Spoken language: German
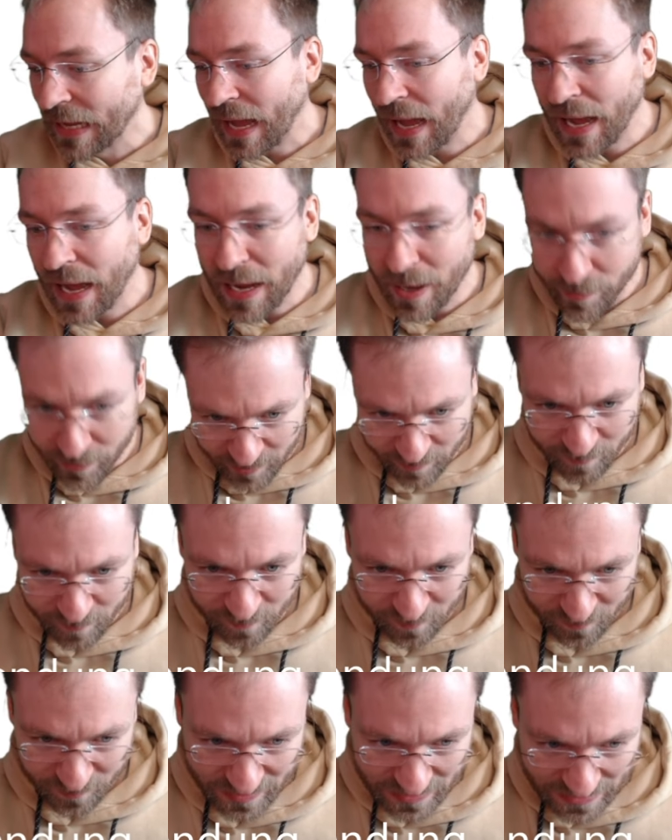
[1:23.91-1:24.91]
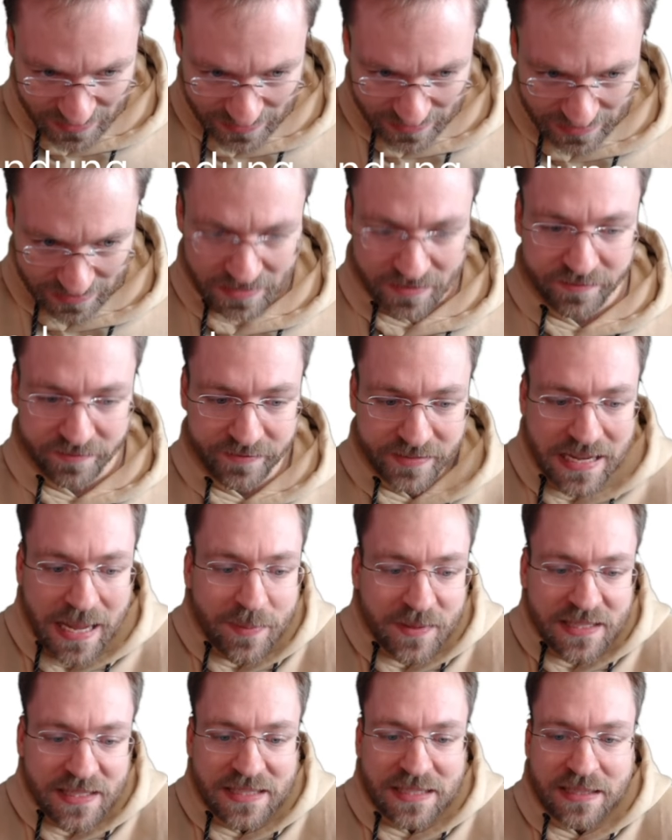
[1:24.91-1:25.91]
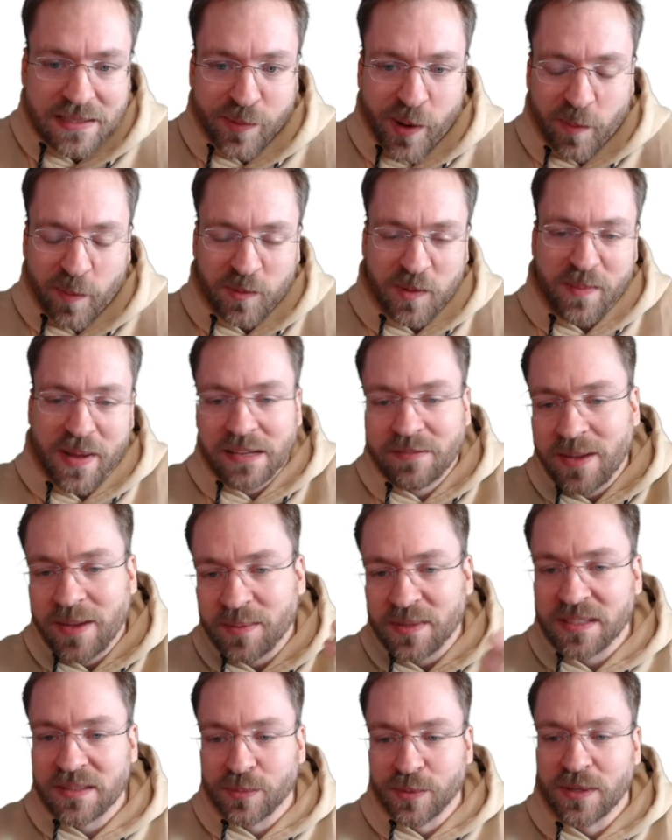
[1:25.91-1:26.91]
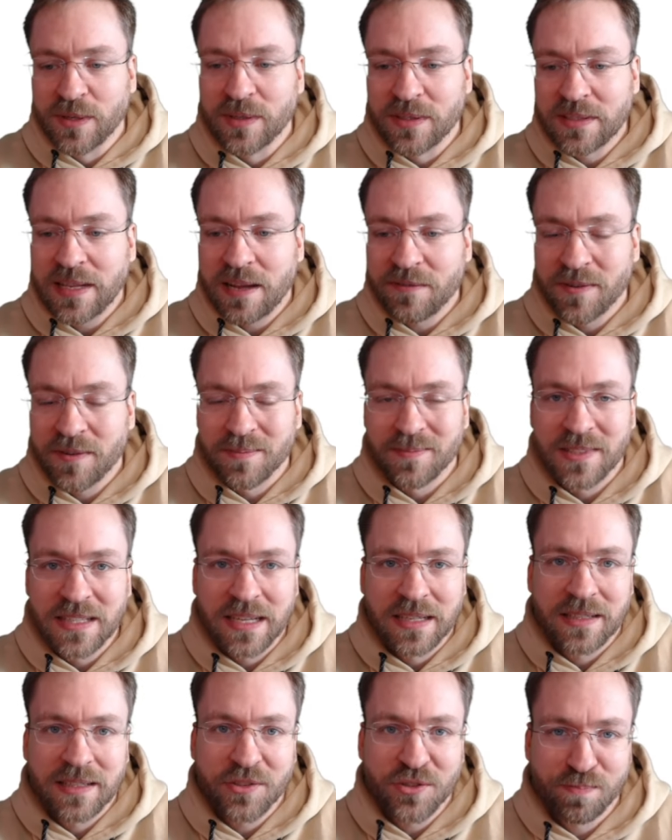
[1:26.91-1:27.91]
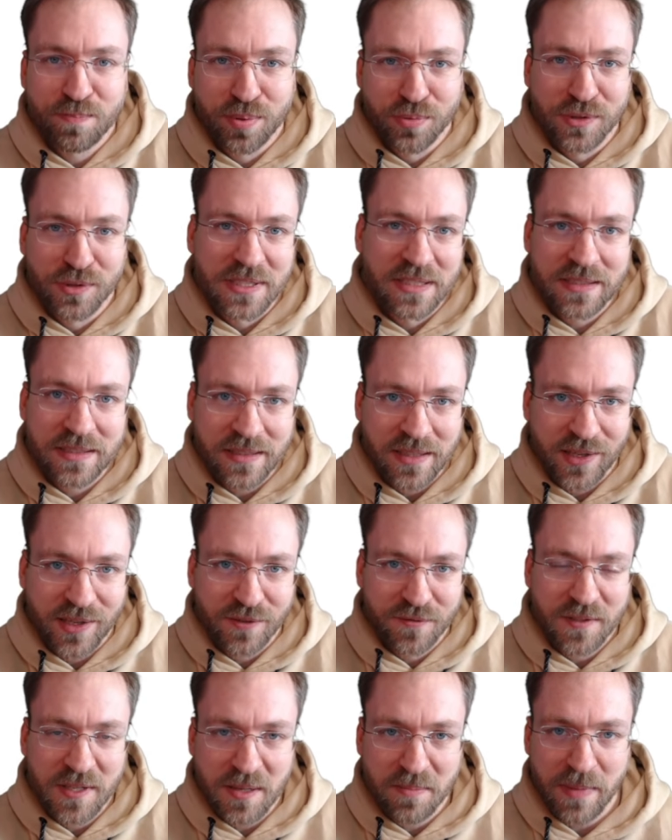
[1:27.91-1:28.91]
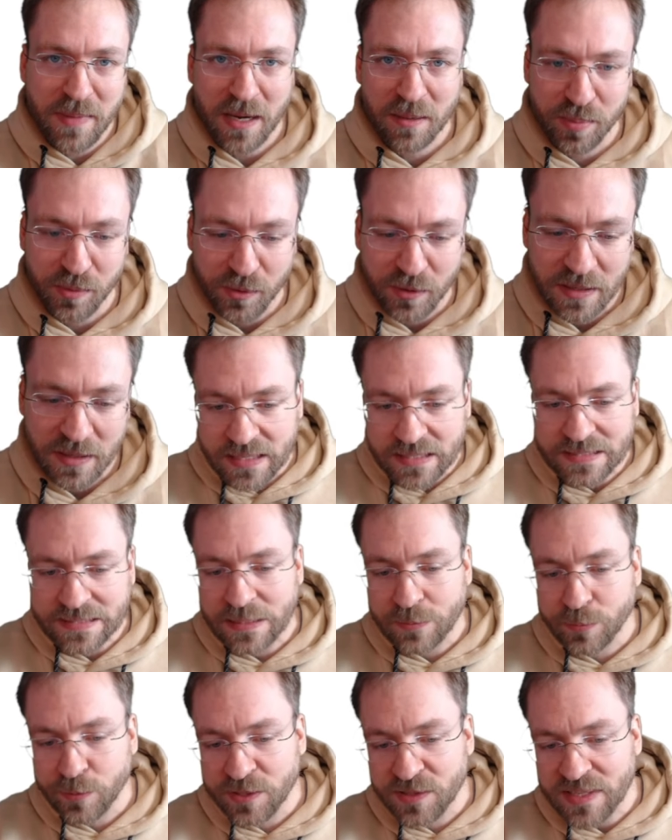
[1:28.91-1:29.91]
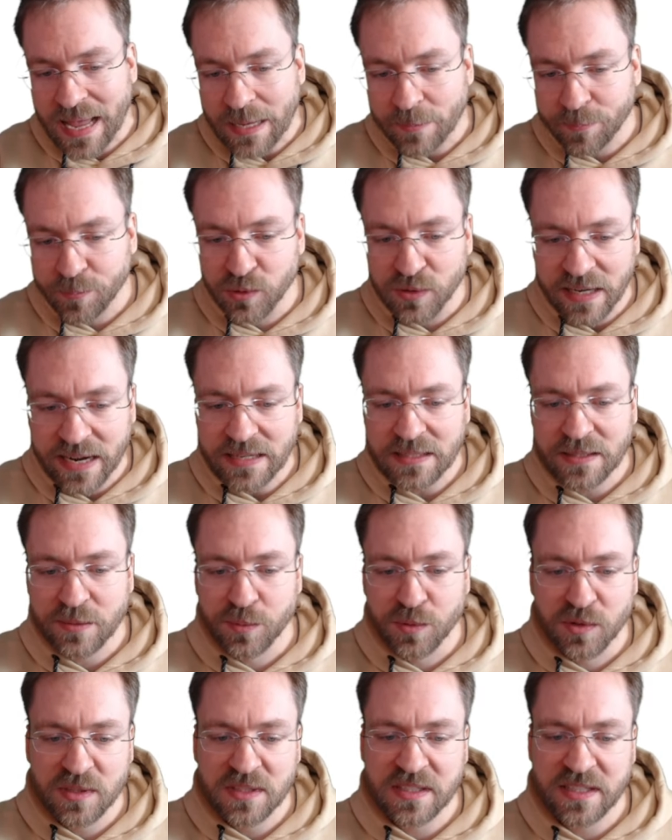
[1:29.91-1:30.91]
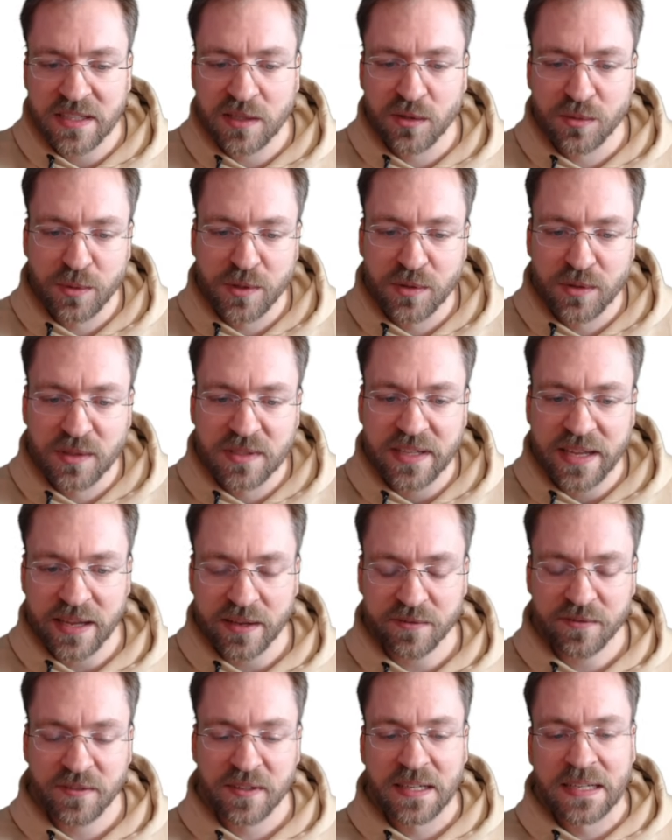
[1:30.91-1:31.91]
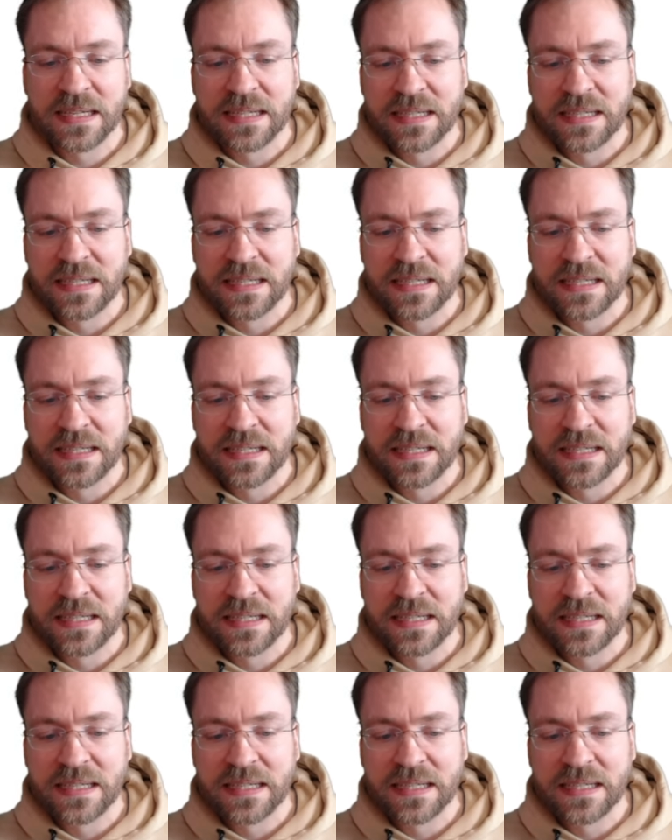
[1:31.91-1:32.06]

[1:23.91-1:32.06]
Aber wie habe ich das jetzt überhaupt gemacht? Wie habe ich jetzt Windows da vom Stick gespootet auf den MacBook? Es geht Windows 8.1, Windows 10 und Windows 11.